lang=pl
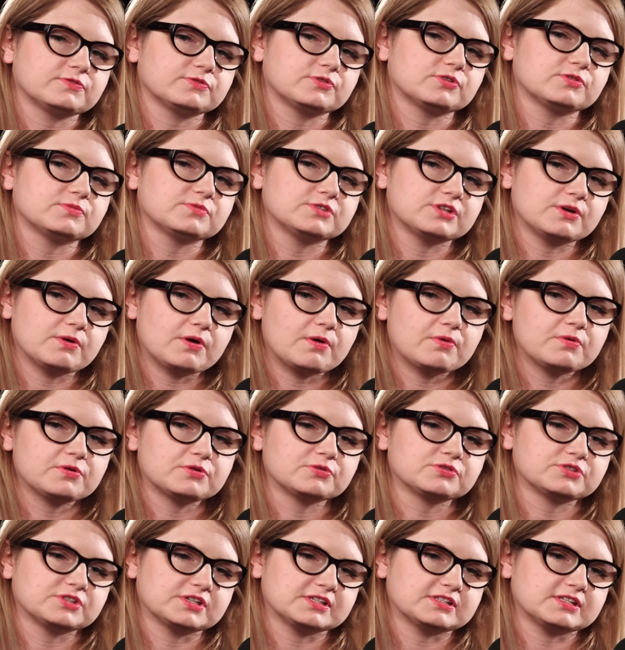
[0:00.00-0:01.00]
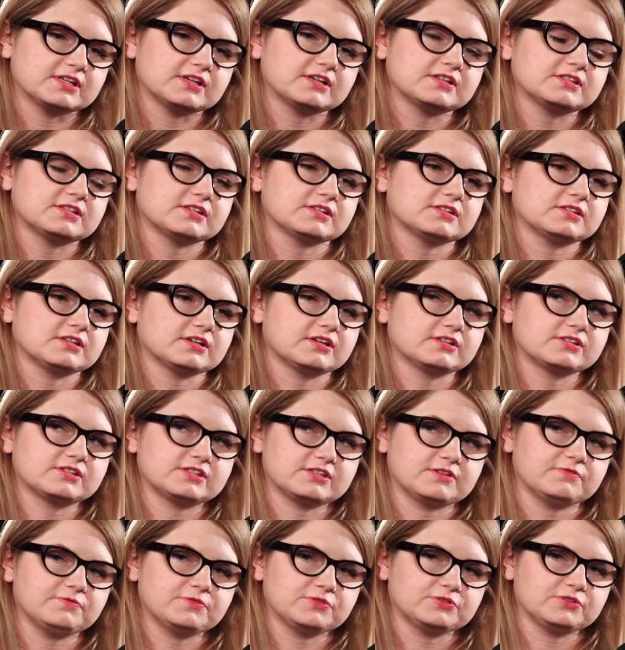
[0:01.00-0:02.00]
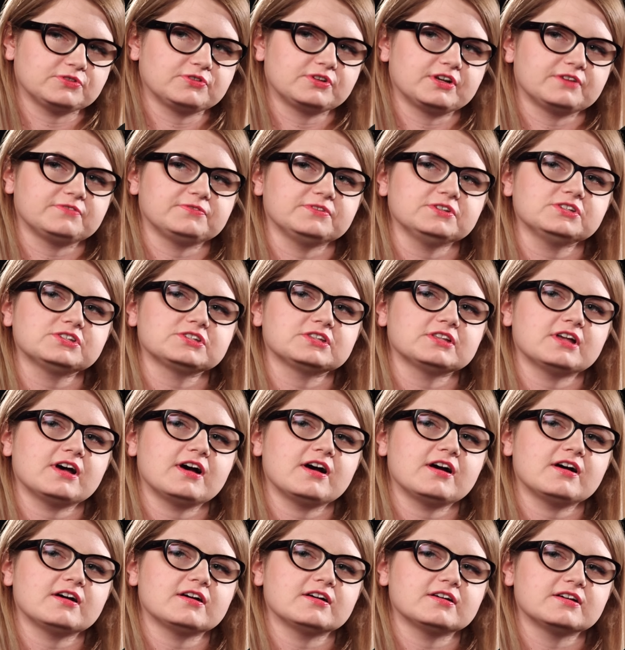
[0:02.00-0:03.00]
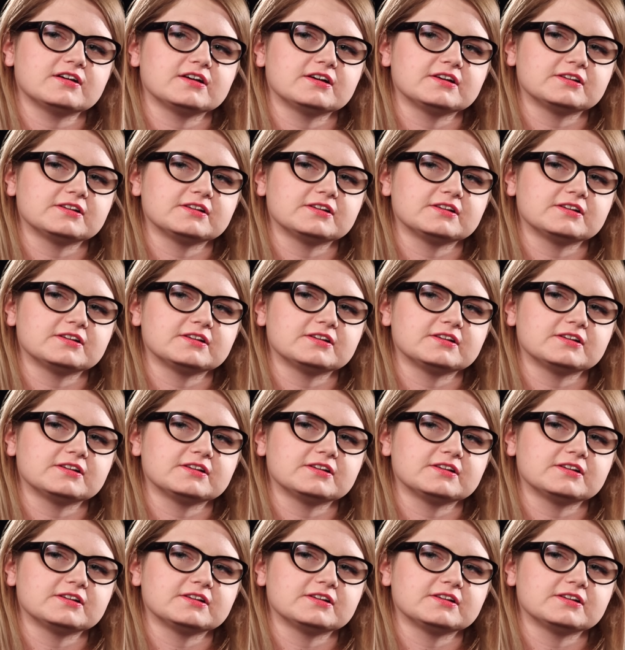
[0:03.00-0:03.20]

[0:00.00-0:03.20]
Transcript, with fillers: w którym działały różne sekcje, sekcja fotograficzna,